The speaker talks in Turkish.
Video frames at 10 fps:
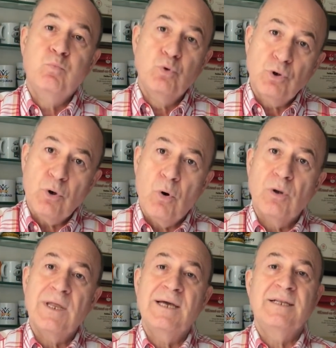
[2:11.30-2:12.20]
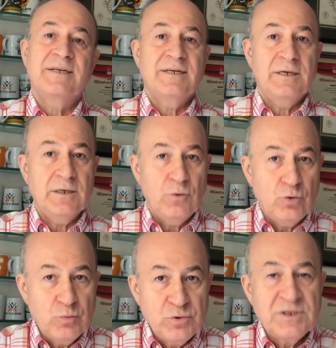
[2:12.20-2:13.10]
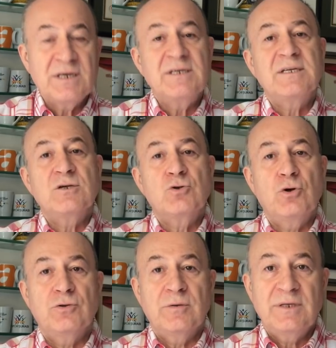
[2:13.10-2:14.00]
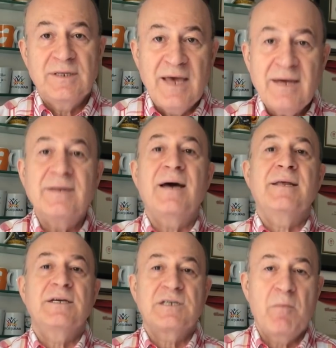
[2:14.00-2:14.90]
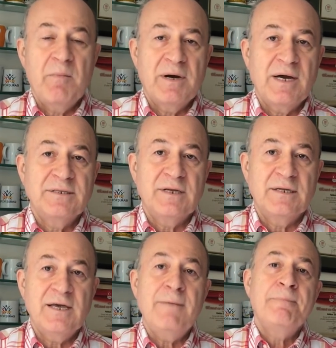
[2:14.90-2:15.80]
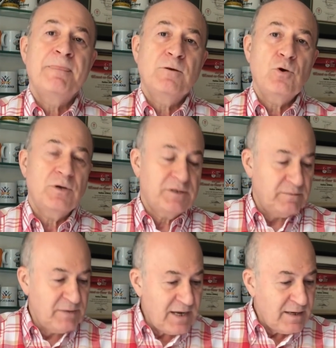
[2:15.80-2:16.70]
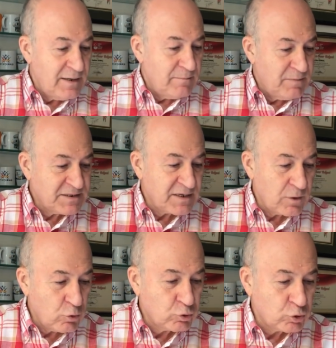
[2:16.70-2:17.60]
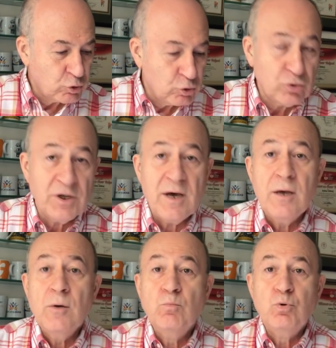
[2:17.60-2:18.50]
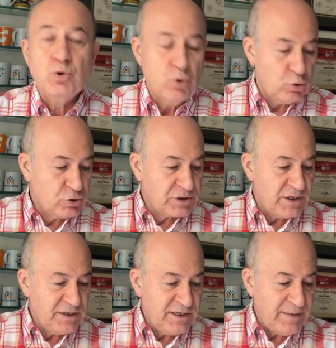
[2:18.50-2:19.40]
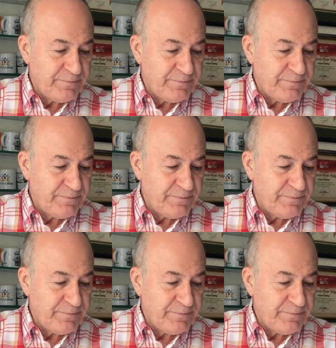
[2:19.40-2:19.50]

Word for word: bu olayları önümüzdeki sezon tekrar yaşamamak adına da yönetimle masaya oturduğunda bu görüşlerini